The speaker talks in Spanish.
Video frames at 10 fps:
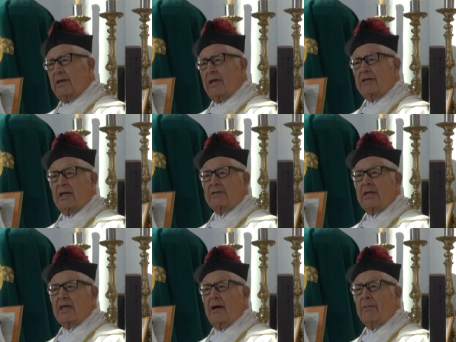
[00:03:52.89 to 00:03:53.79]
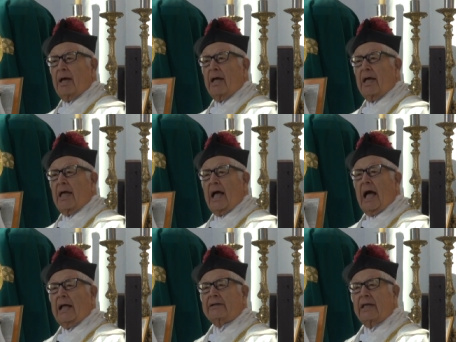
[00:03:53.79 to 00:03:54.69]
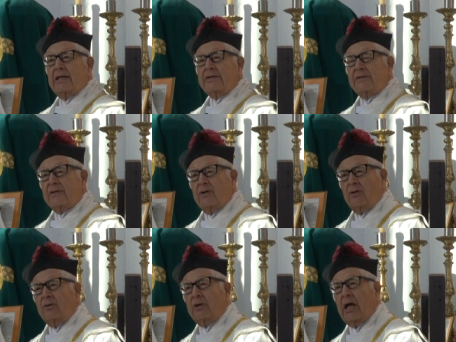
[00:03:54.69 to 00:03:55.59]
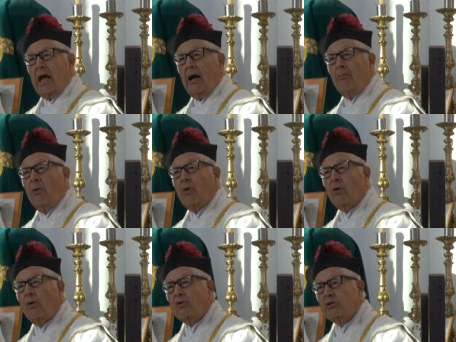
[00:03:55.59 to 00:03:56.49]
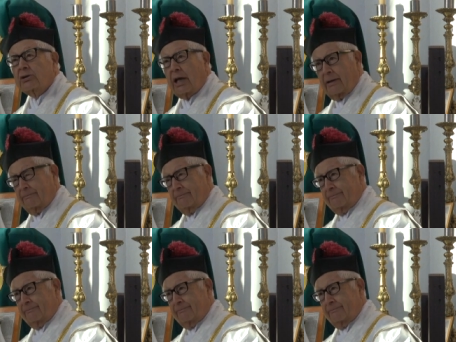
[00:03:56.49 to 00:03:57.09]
Esa se llama atención amorosa.